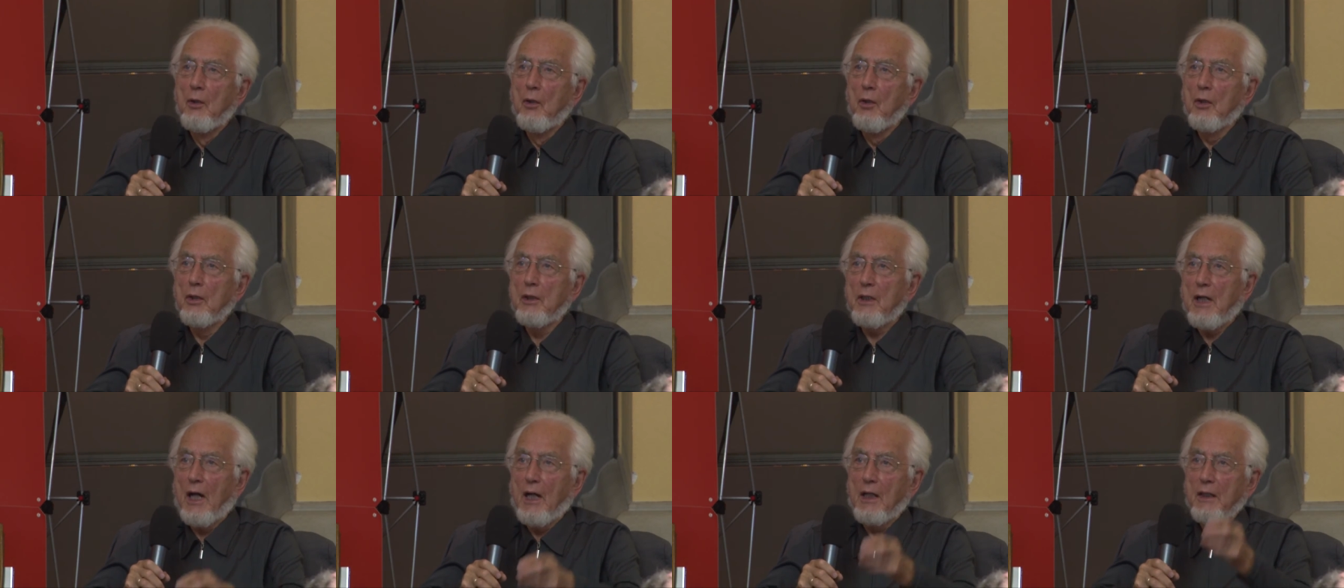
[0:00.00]

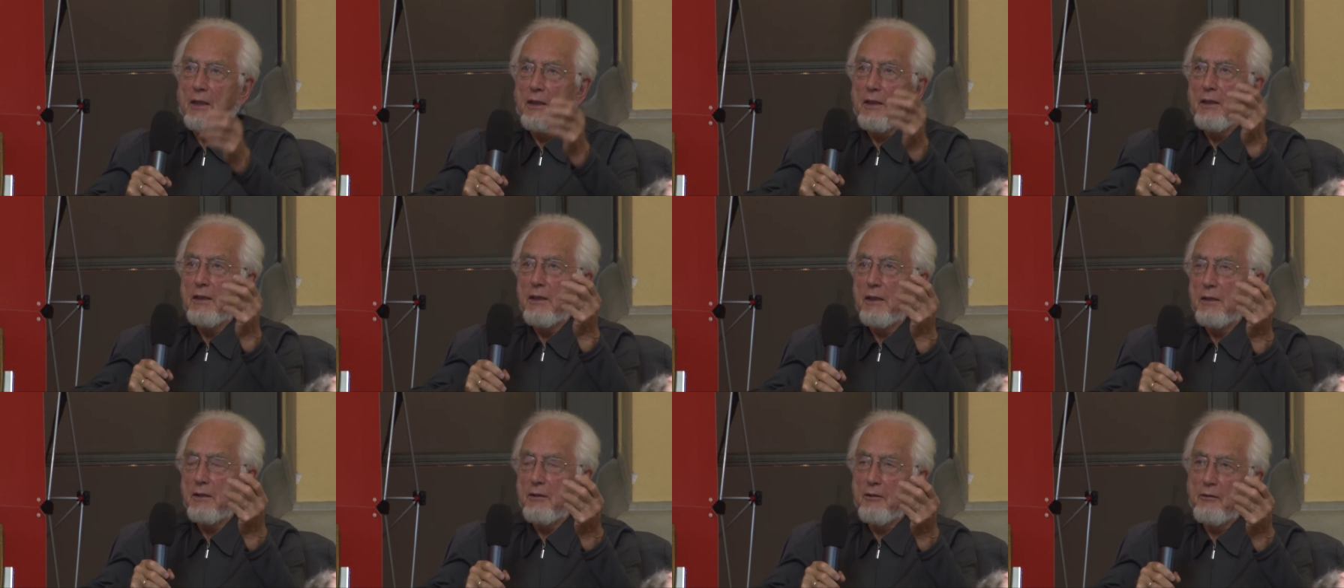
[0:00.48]
Und da
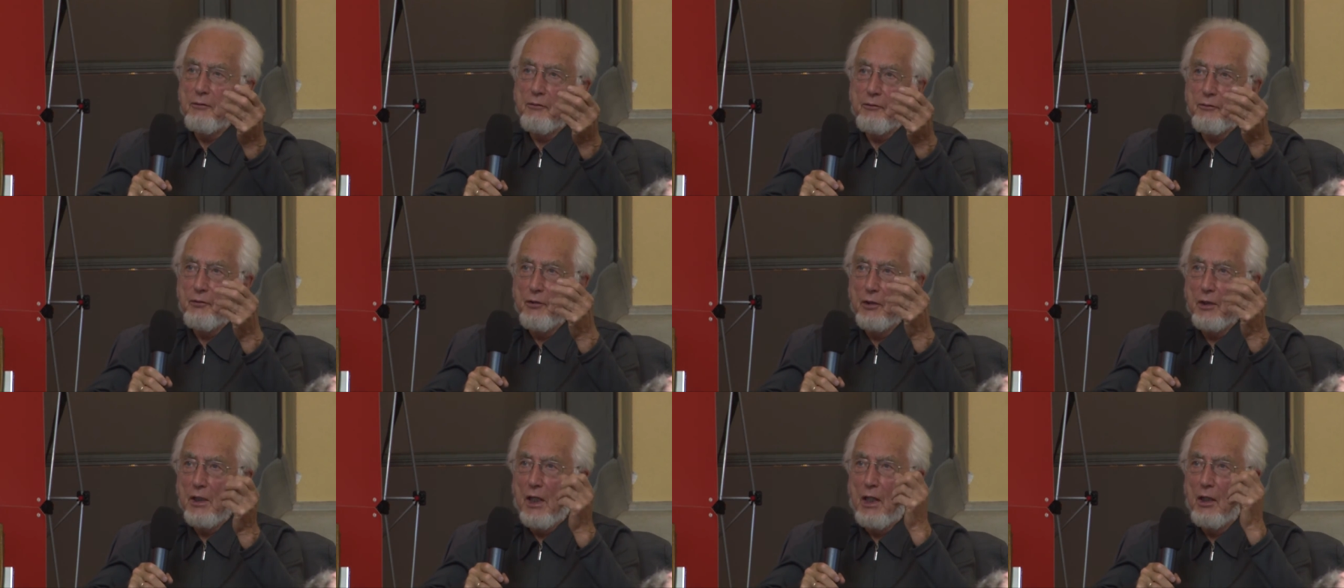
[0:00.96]
ich
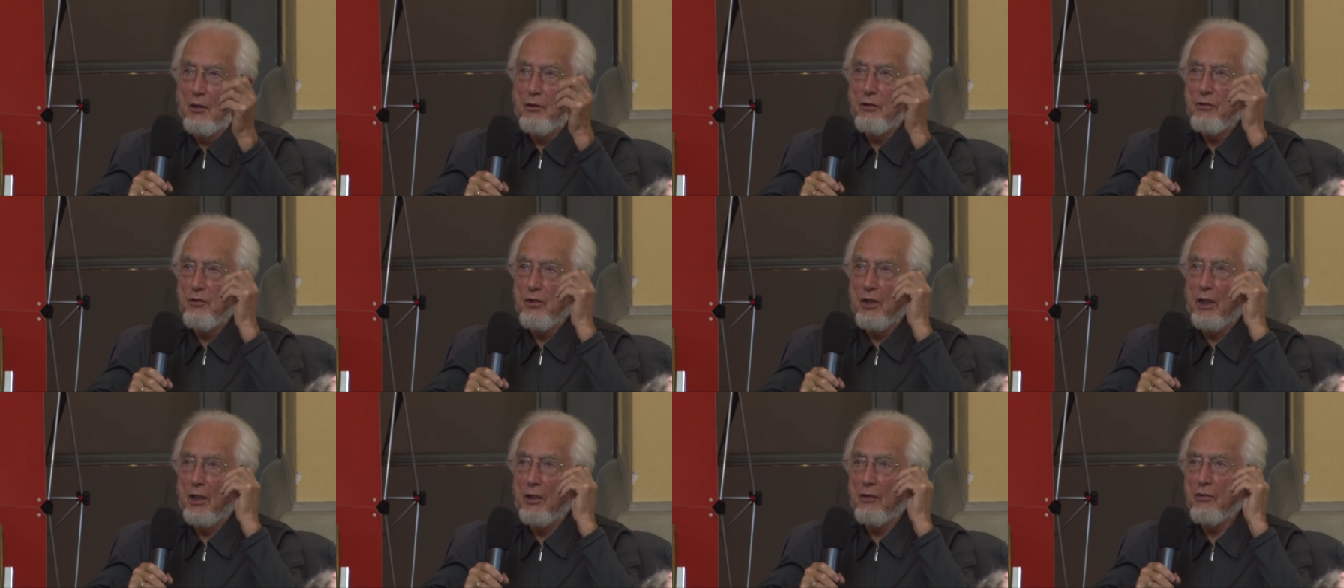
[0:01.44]
von
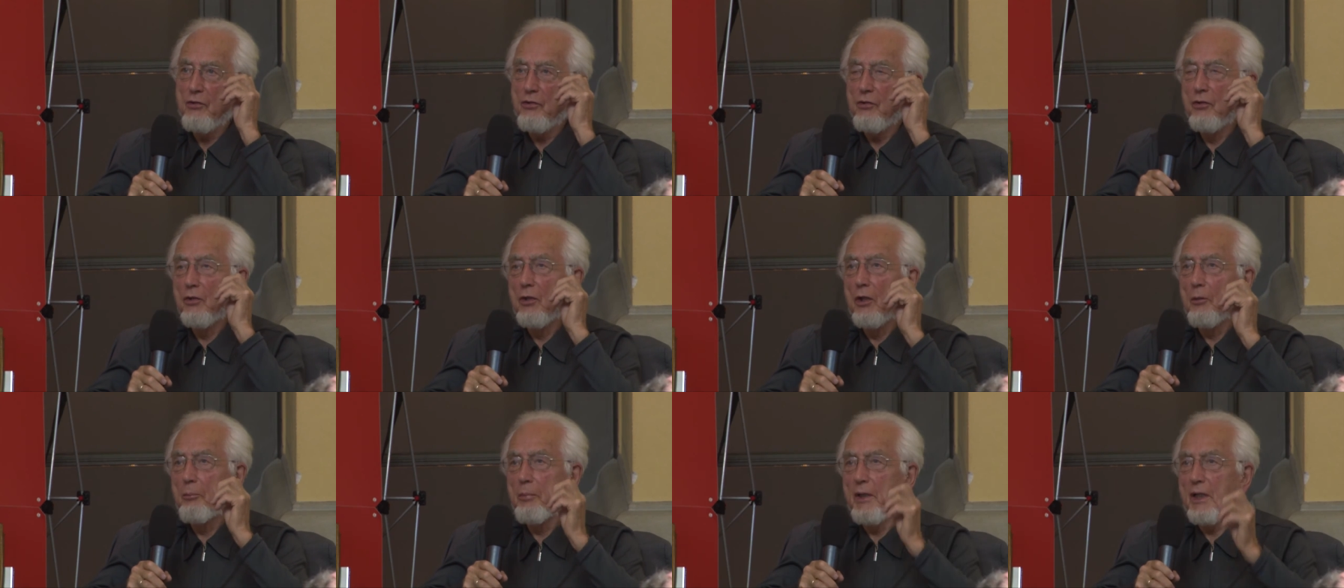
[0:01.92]
Hause aus
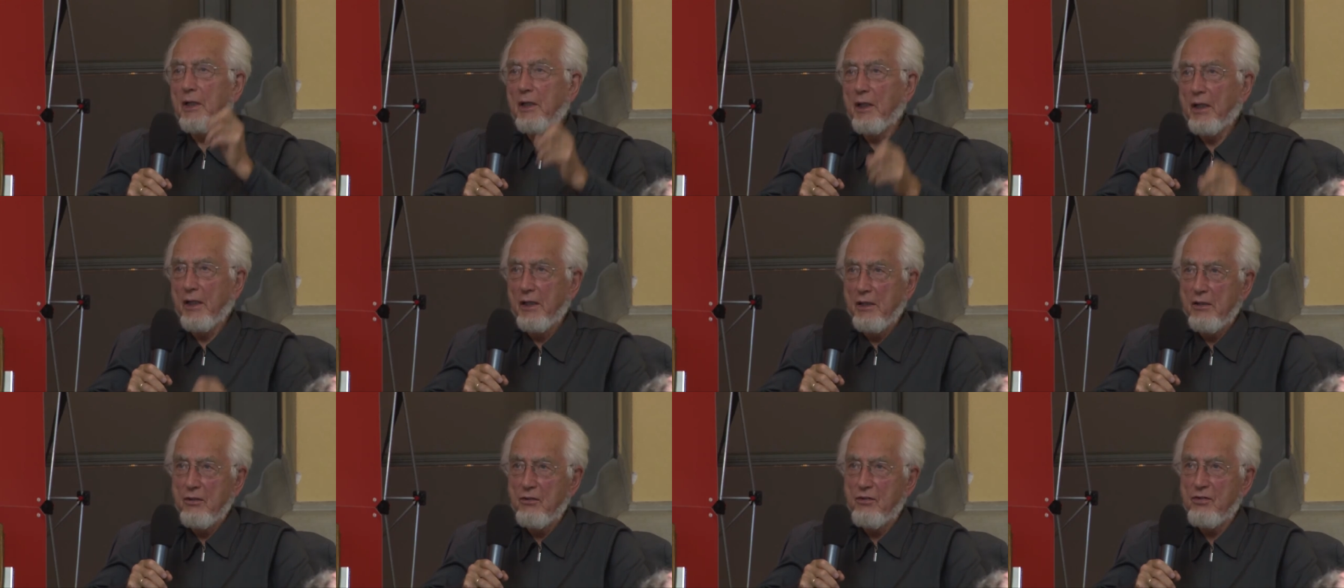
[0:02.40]
nur
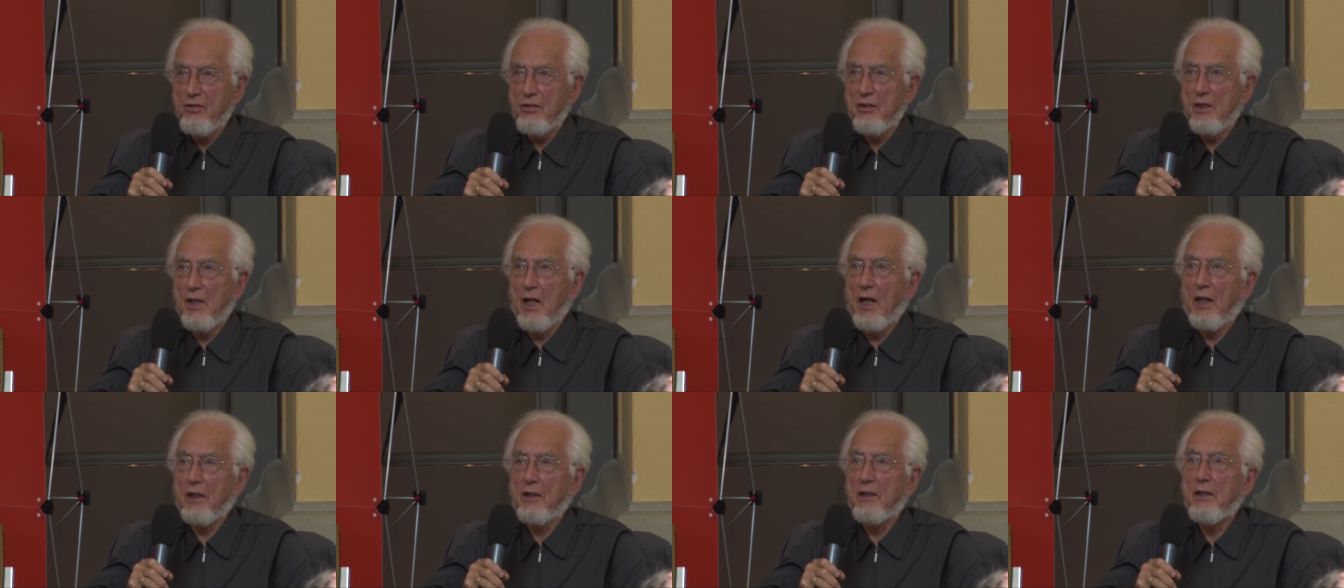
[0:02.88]
begrenzt
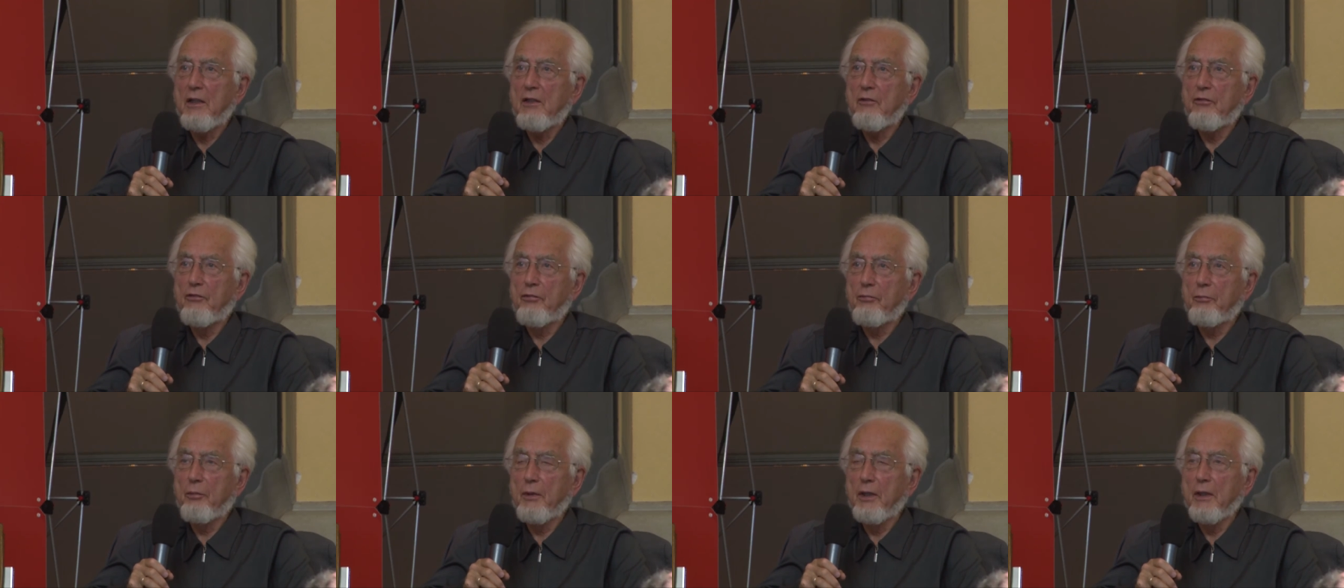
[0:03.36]

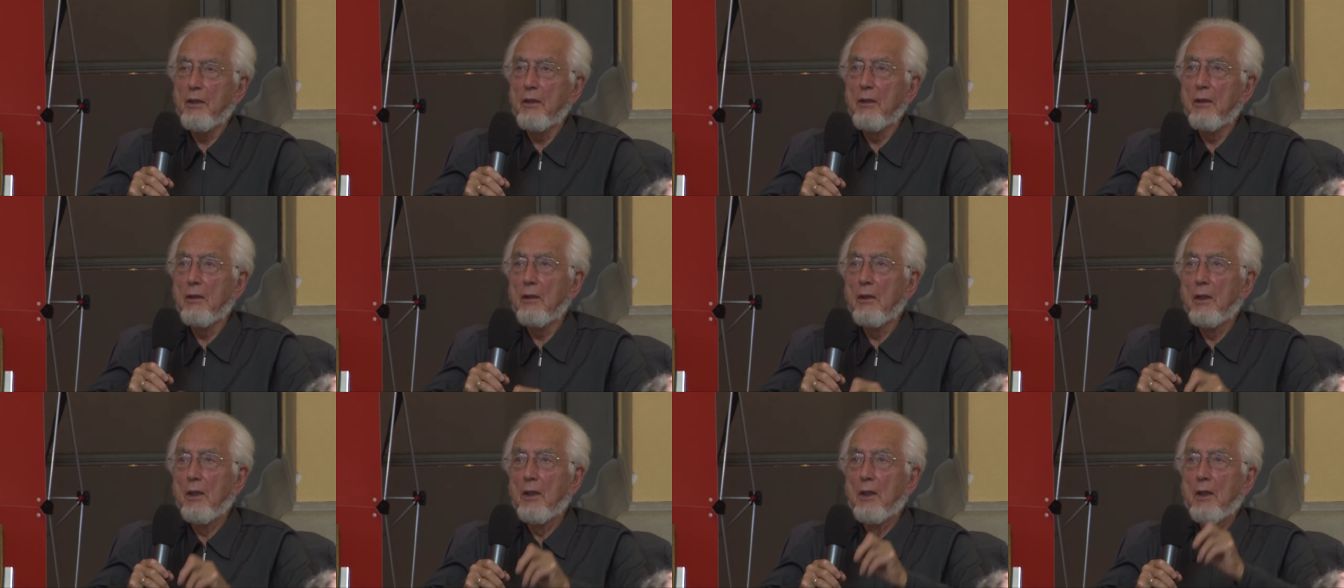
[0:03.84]
naiv bin,
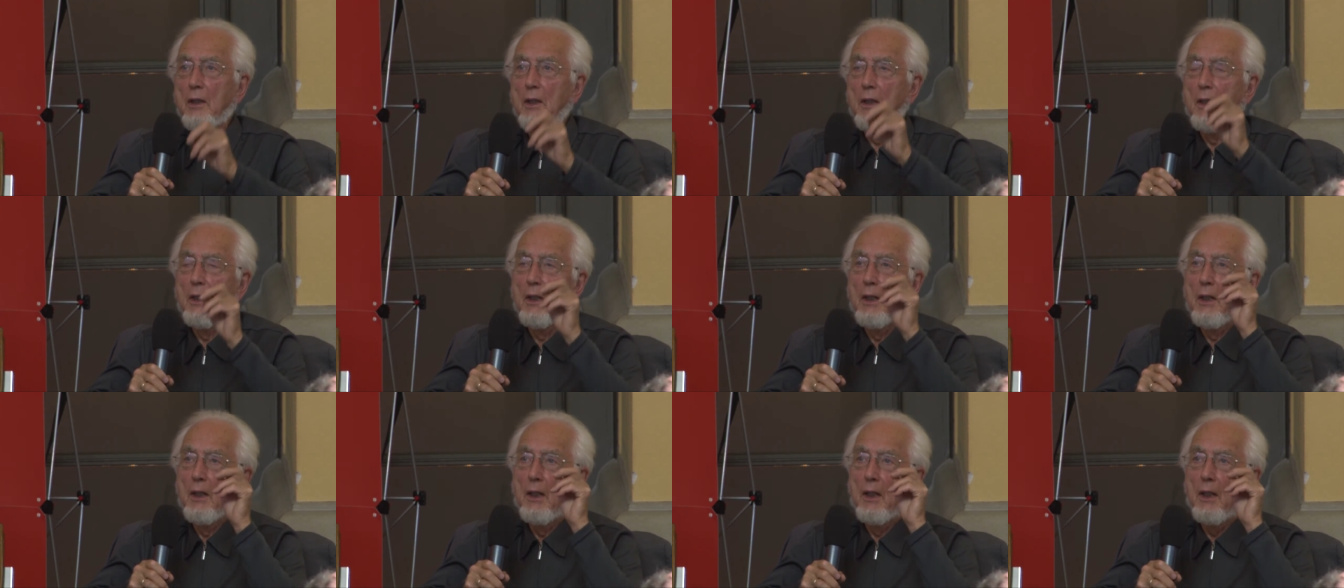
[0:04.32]

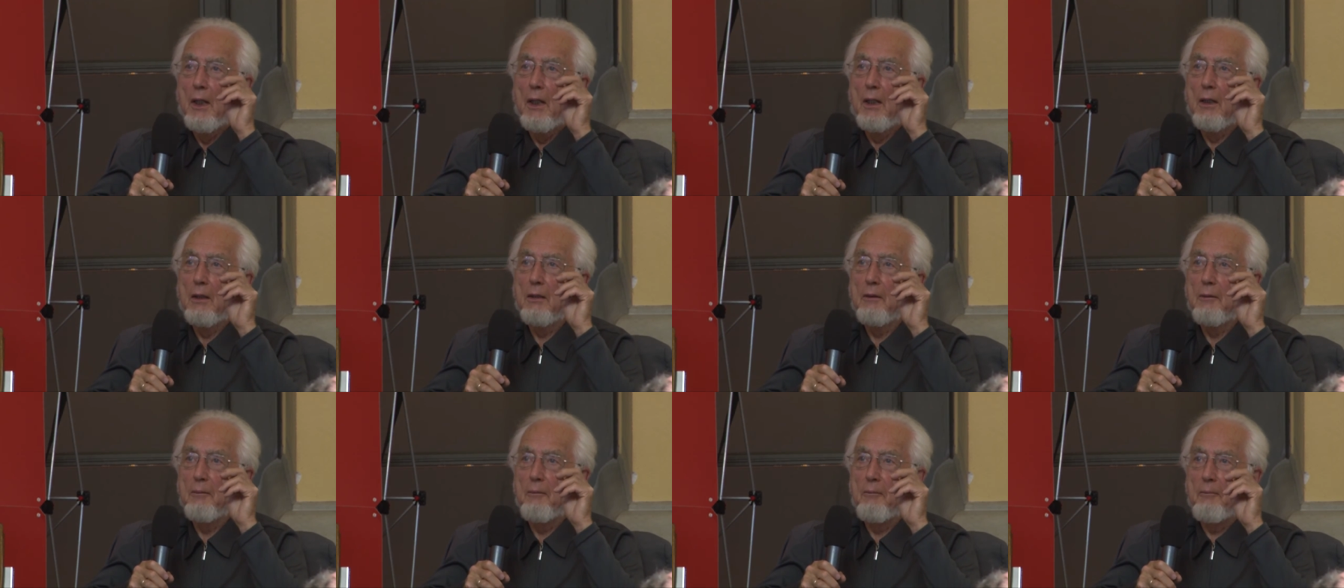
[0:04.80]

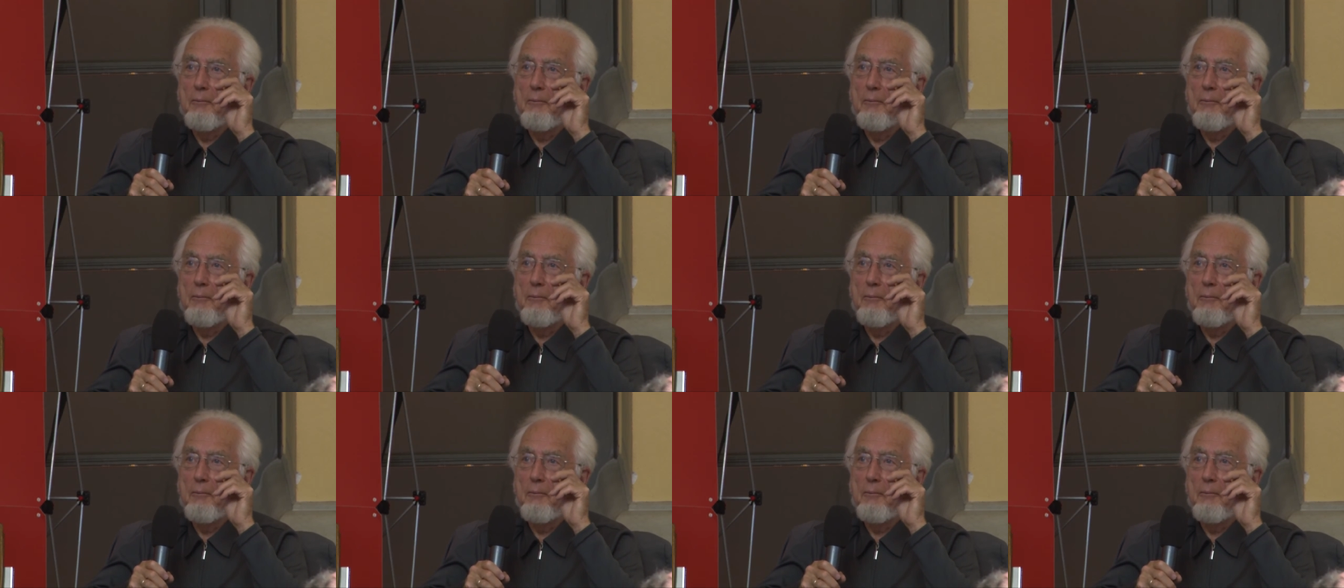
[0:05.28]
äh,